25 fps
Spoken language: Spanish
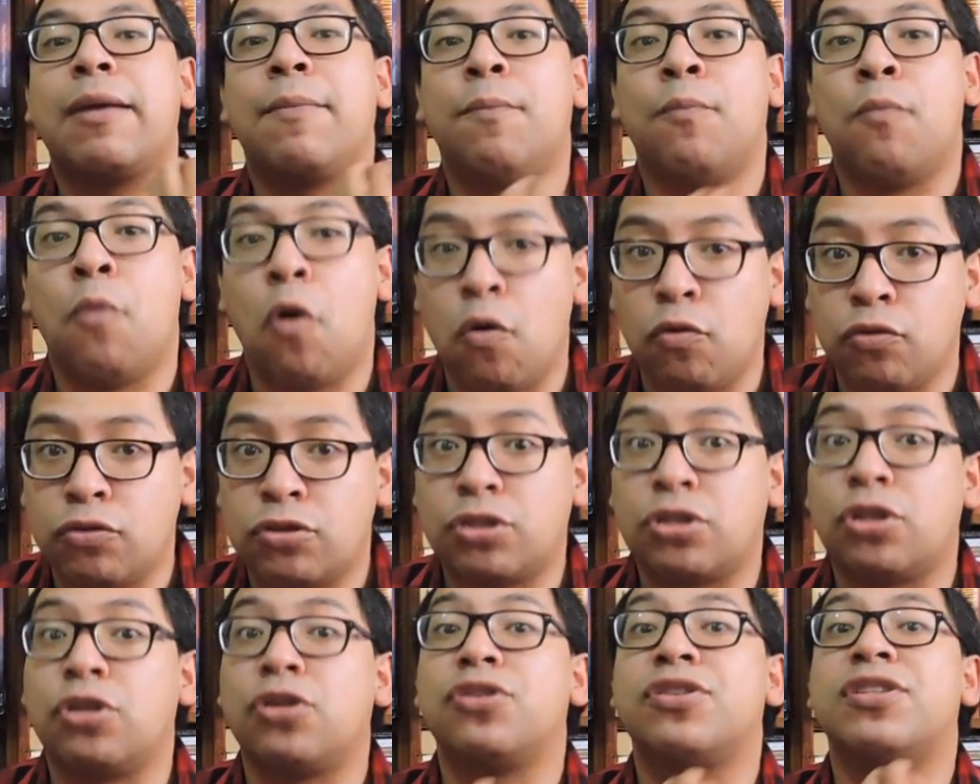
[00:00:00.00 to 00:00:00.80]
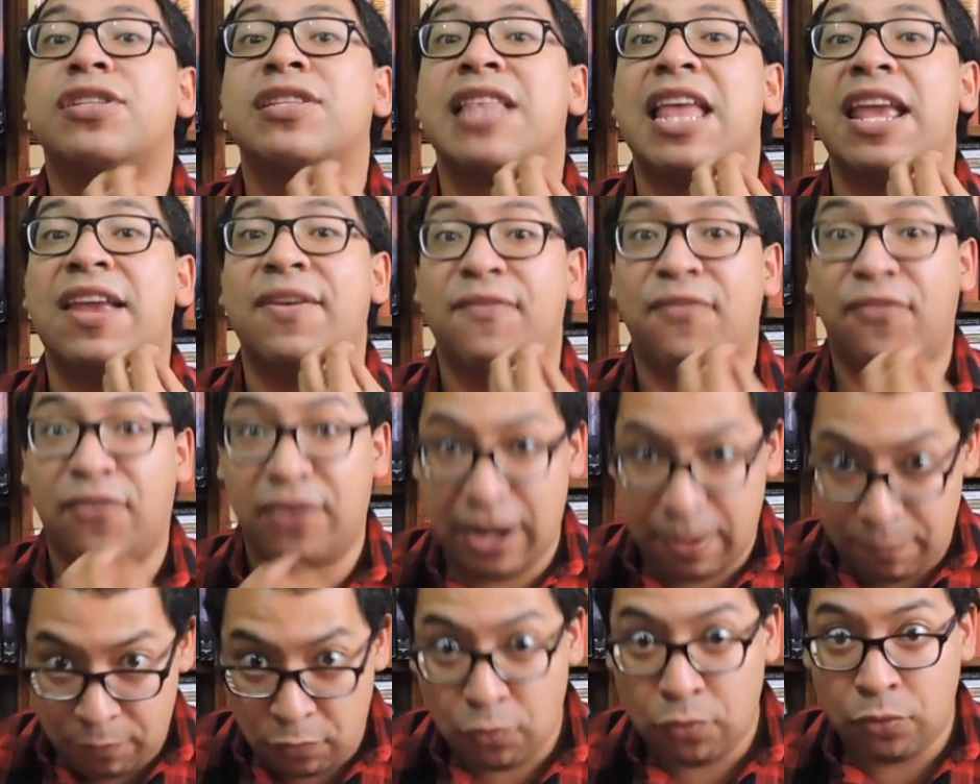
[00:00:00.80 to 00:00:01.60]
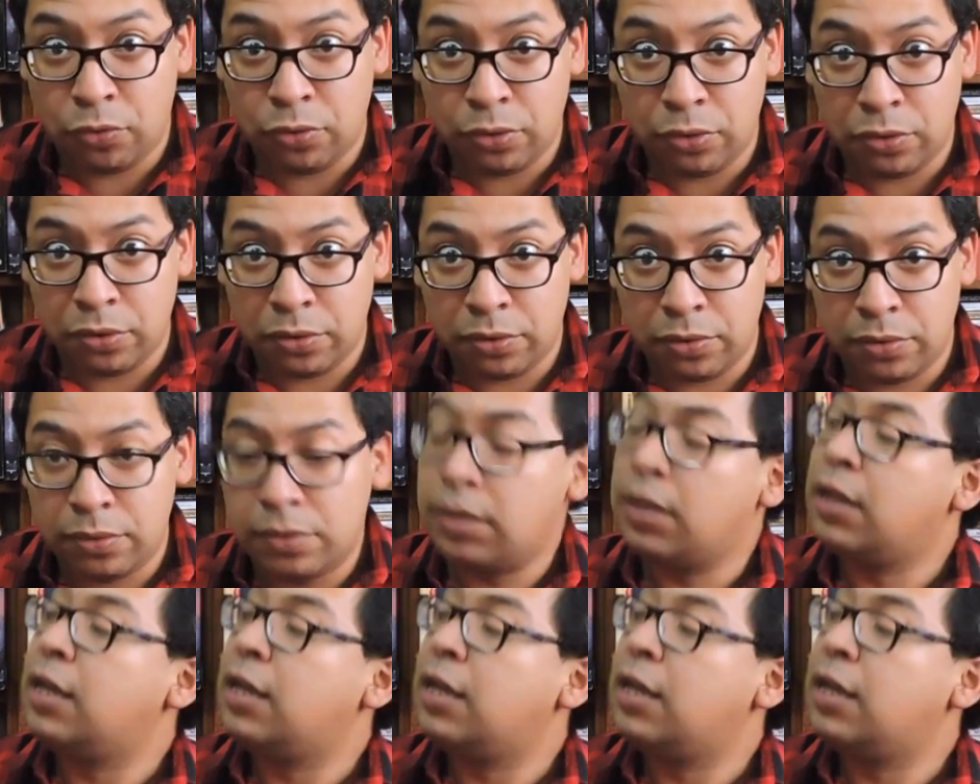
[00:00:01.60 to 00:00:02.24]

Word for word: monstruos de inframundo.